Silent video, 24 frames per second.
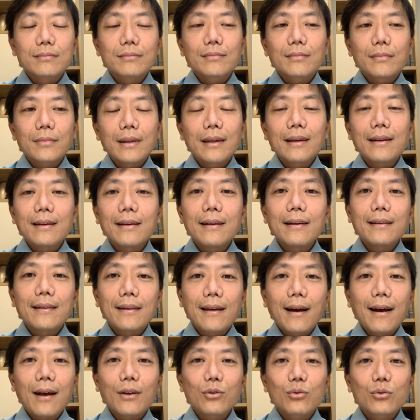
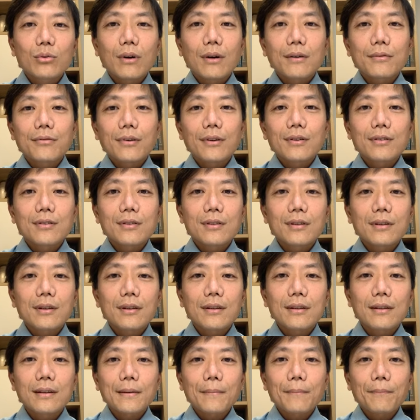inclinado a
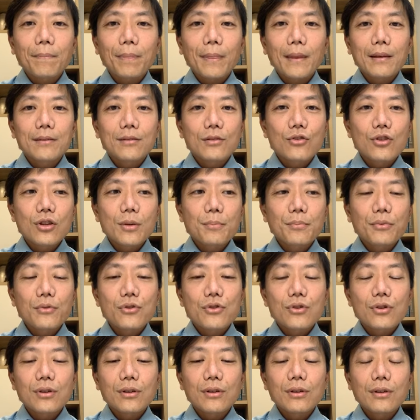fazer esse tipo
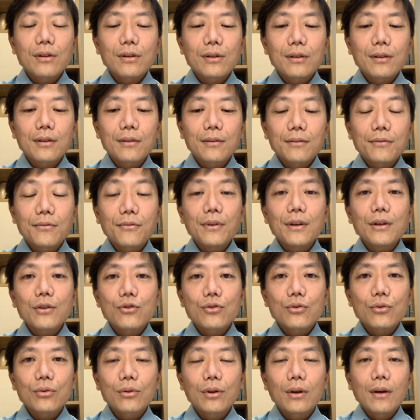de
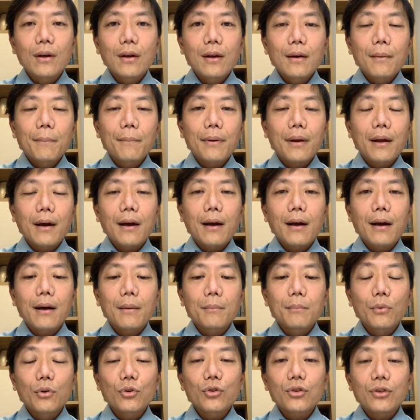vídeo para
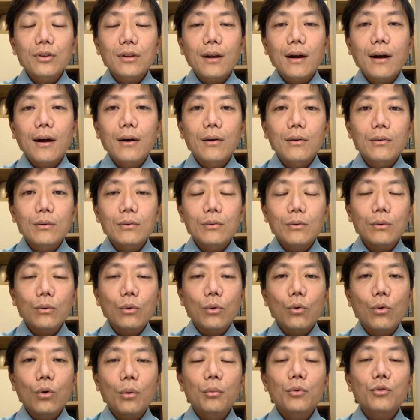mostrar
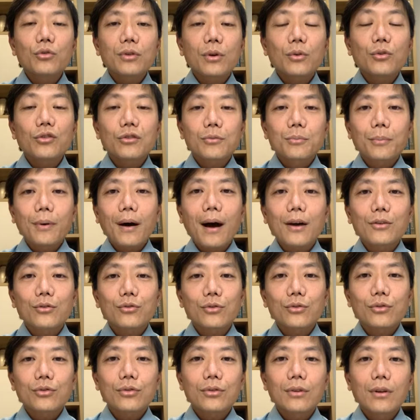como são os
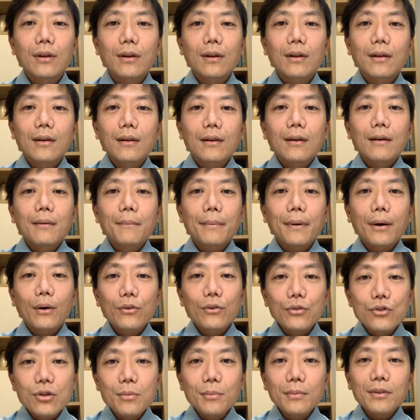passos para
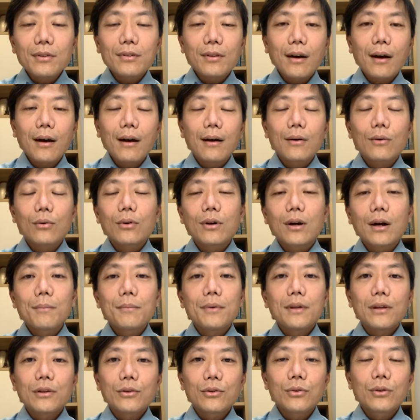otimizar o
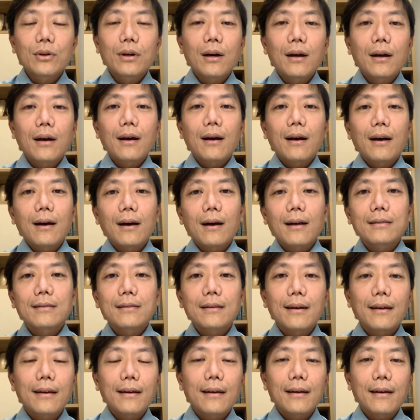caminho
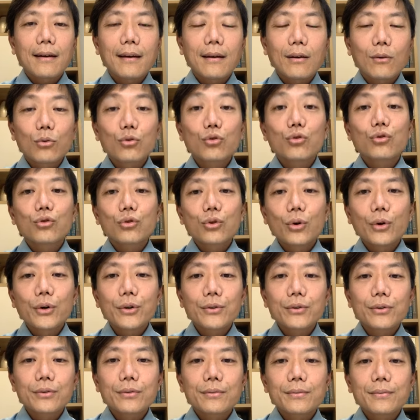até o
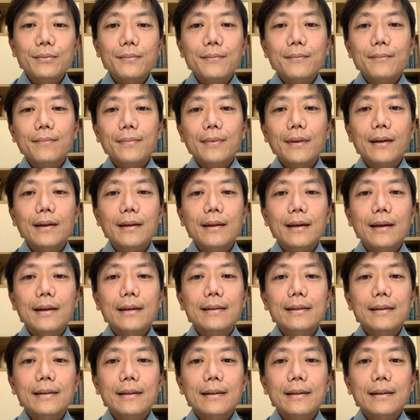sonho. Né?